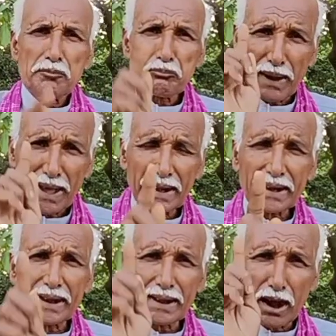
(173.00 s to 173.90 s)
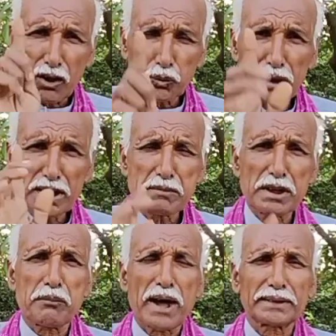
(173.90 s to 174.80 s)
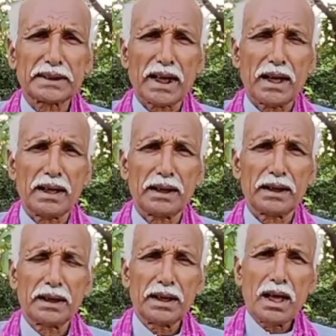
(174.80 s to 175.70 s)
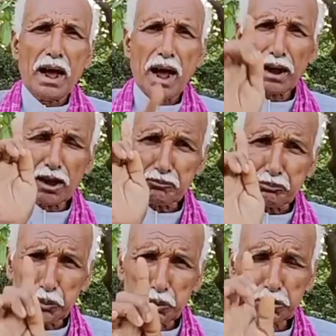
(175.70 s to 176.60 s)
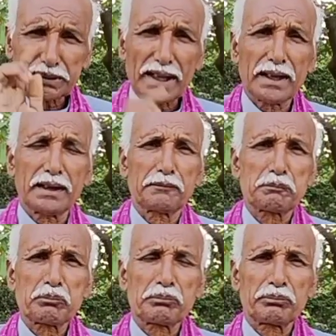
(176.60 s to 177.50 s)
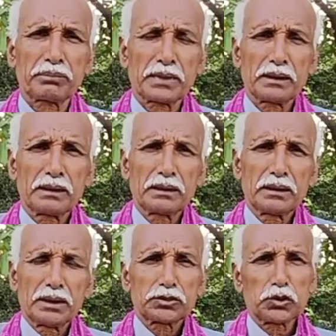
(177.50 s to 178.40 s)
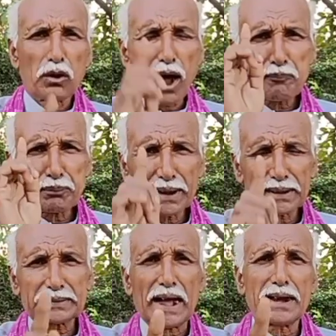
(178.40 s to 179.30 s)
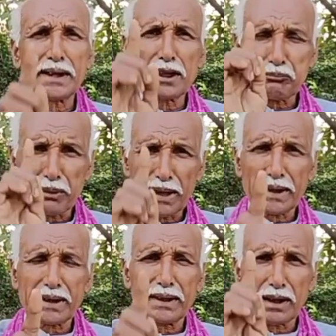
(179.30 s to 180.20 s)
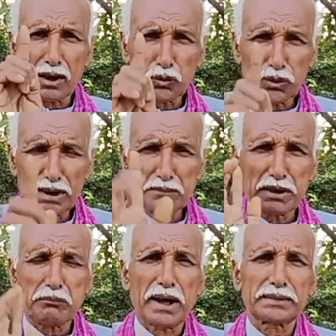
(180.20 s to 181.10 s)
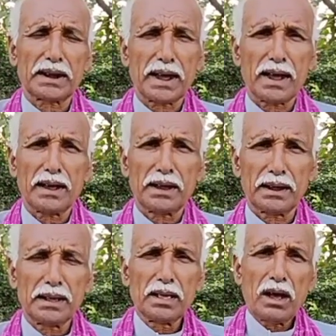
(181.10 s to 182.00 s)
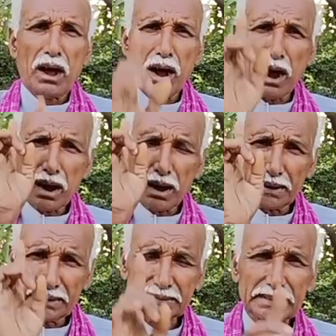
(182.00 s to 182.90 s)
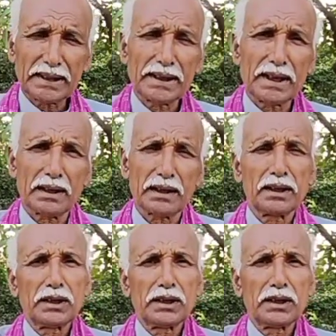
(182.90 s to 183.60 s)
पैर के अंगुली में बांधना है अगर पुरुष हैं तो अपने दाहिने पैर के अंगुली में बांधना है अगर स्त्री हैं